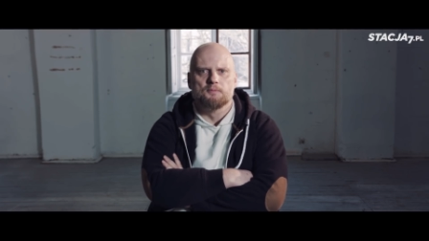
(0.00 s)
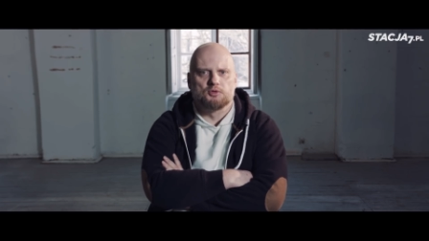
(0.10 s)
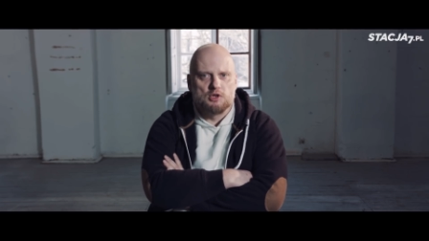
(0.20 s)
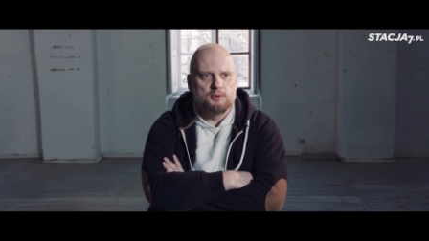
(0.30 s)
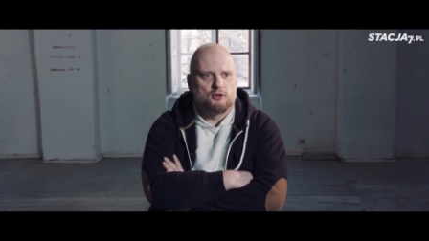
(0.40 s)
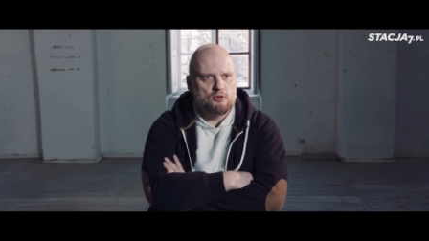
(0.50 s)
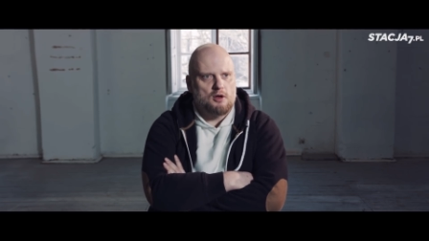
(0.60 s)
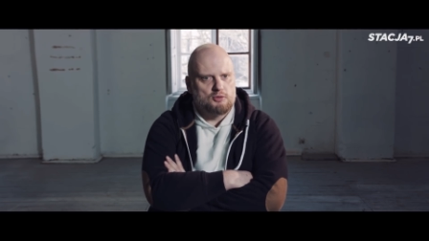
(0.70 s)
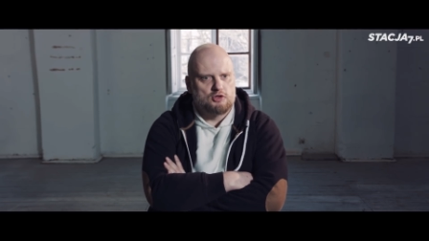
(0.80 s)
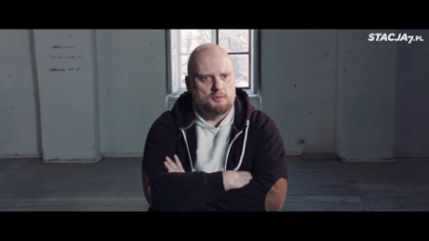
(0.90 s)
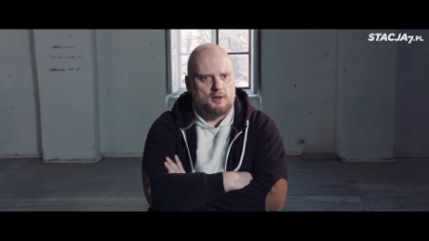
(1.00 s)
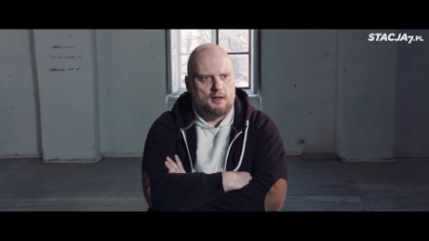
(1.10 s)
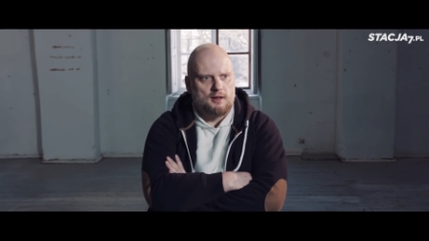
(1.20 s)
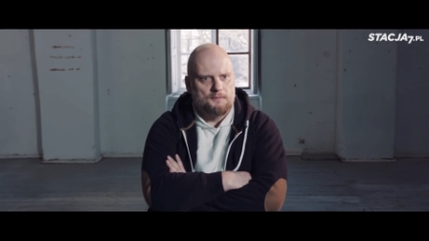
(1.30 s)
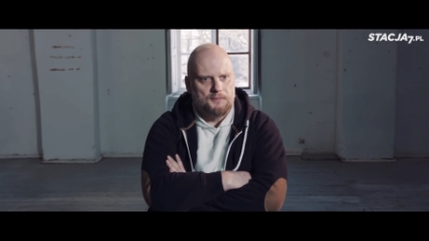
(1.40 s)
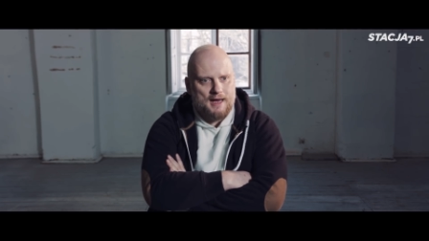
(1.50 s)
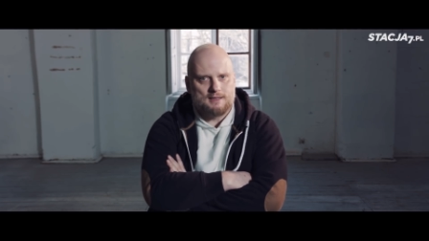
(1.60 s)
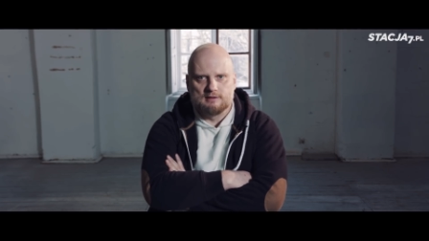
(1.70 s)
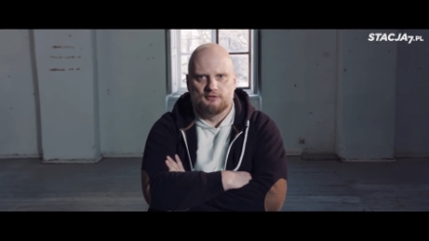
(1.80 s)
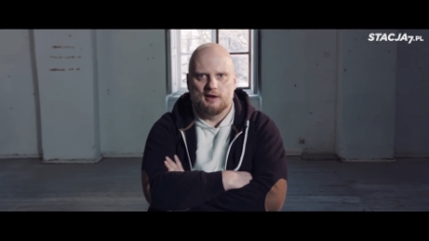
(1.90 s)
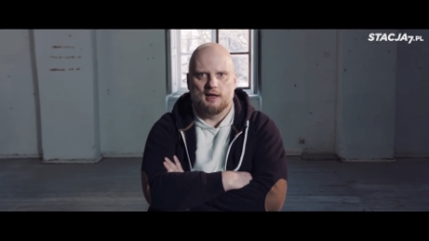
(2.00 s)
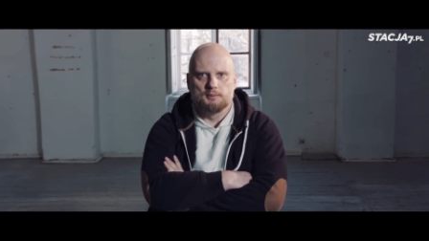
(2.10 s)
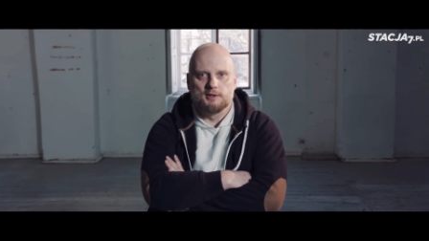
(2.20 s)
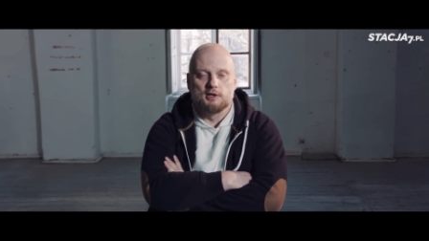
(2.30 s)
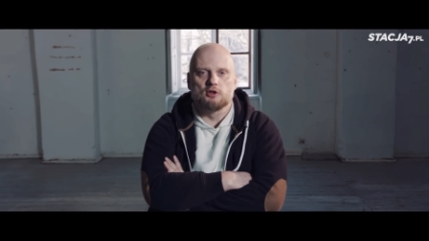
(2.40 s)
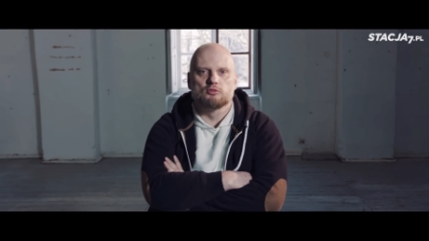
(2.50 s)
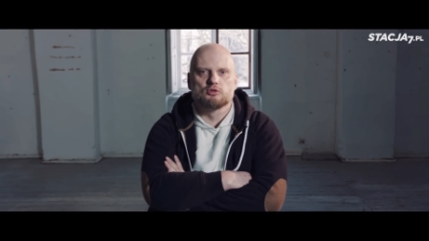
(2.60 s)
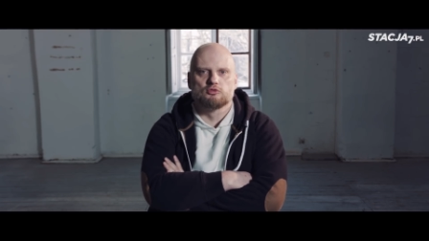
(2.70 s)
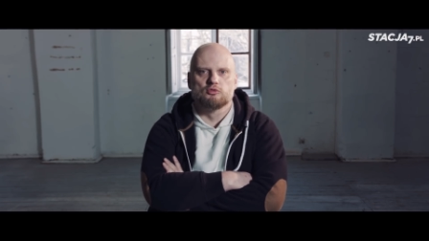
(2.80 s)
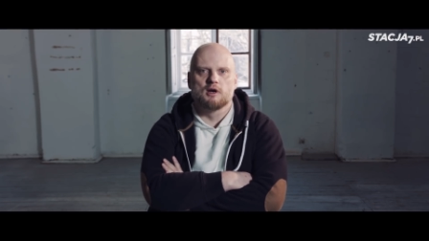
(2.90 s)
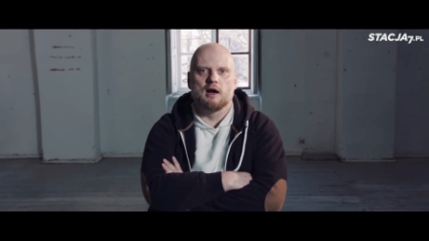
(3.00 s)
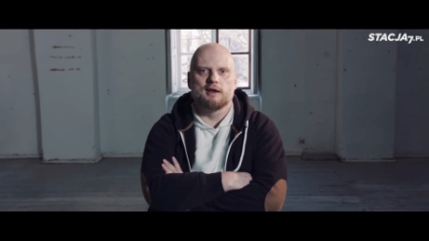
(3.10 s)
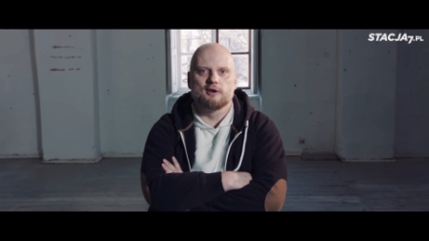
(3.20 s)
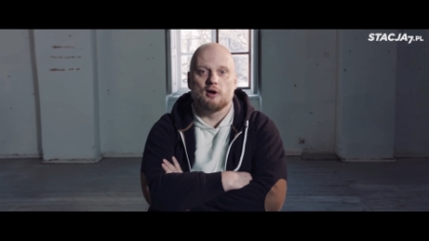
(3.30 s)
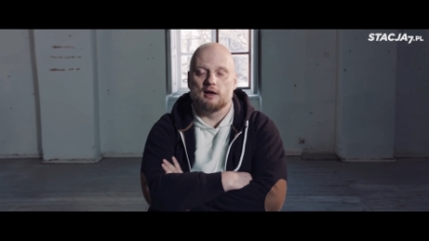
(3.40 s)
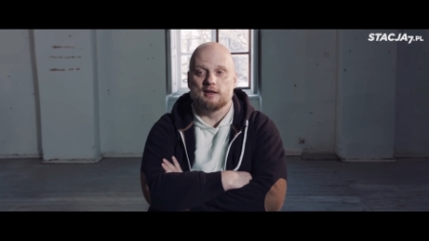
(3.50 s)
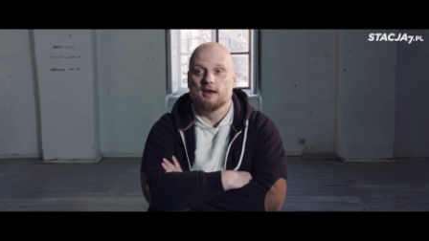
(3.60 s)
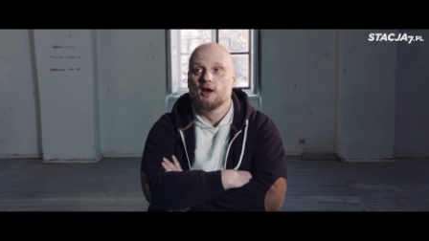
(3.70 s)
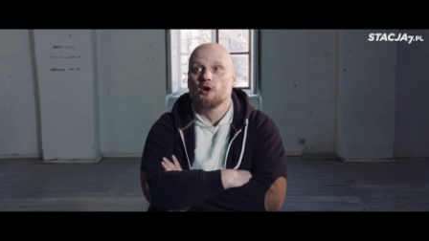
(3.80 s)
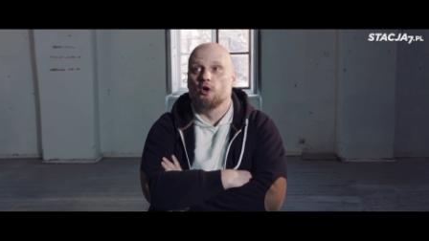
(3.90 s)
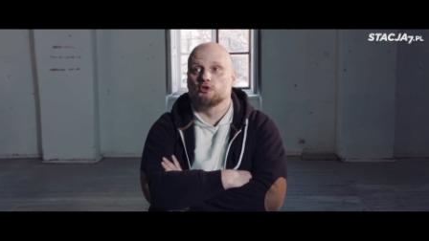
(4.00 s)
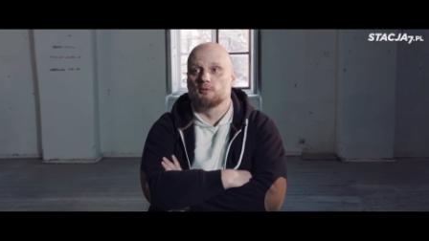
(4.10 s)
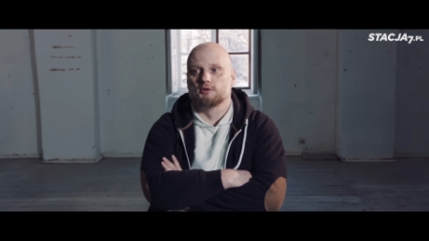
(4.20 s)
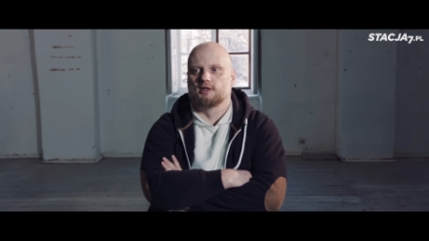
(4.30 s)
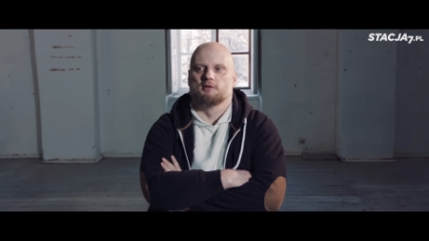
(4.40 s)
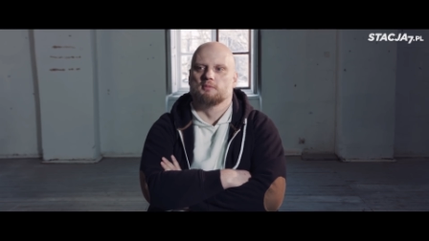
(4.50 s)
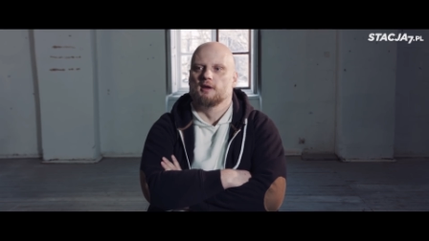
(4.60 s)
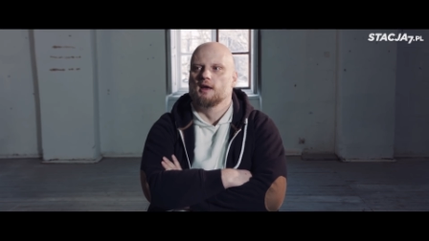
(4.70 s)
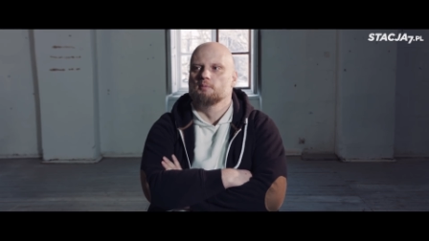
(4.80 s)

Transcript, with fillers: przypisują sobie nazwę, jakby tytuł sługa i kochani, chodzą z tym